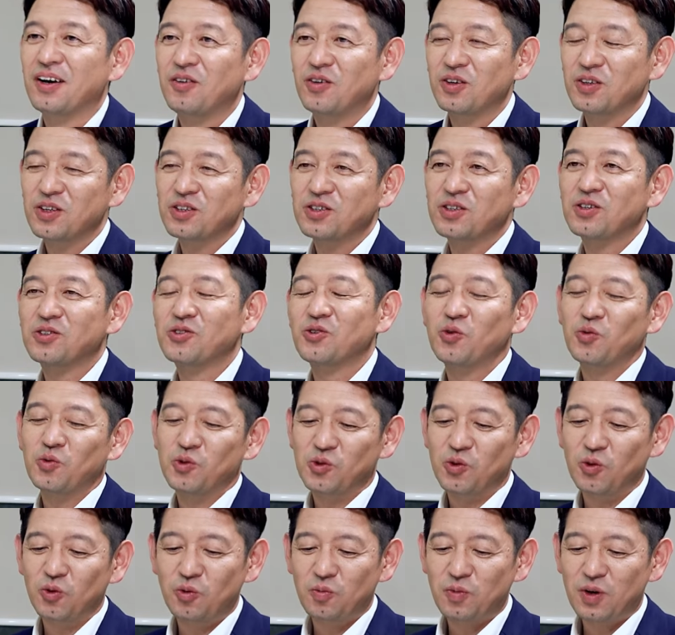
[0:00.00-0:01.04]
私はその
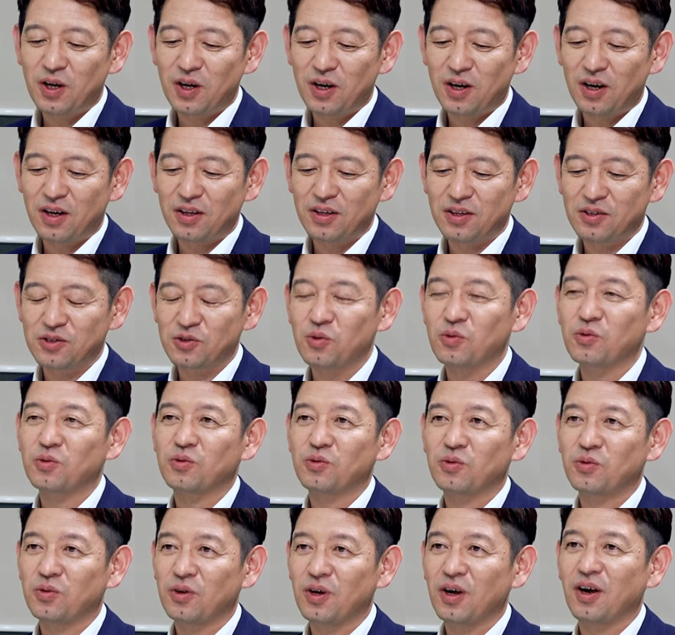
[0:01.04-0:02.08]
その場で即答